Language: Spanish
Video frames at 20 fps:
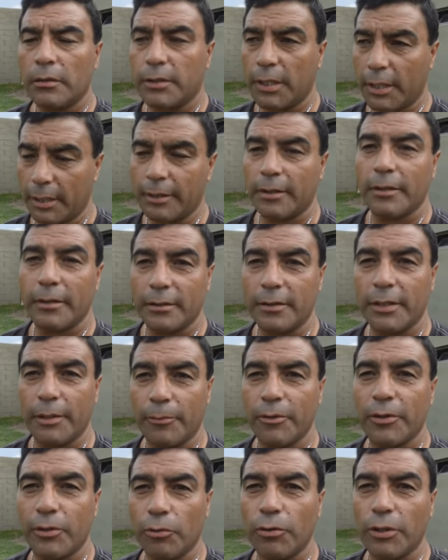Sí, sí, me
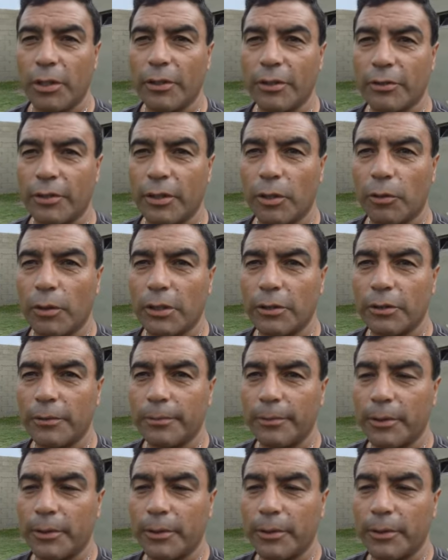hubiese gustado una zona de cuatro.